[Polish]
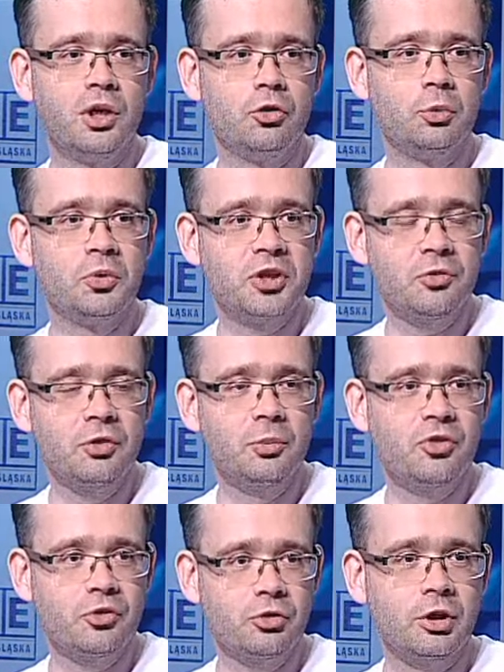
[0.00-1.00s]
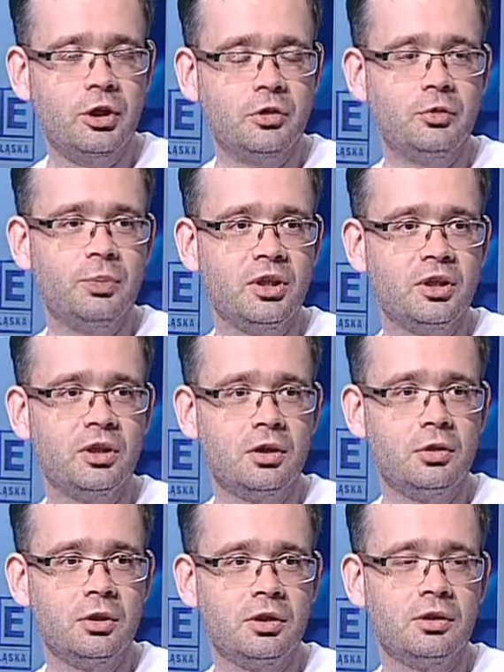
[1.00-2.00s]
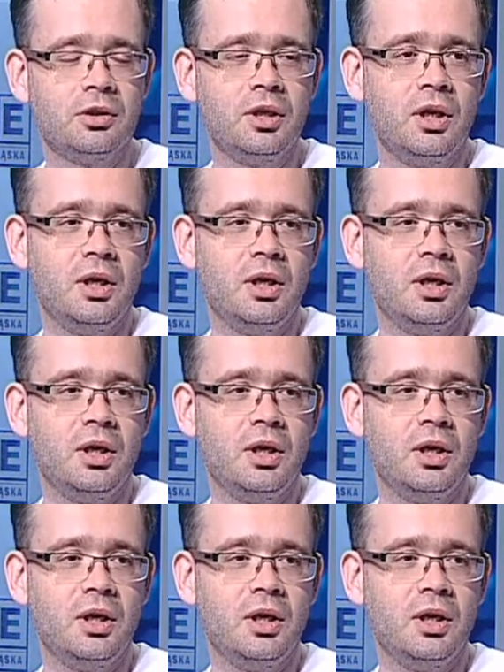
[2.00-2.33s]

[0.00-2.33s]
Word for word: że potrafimy strzelać piękne gole.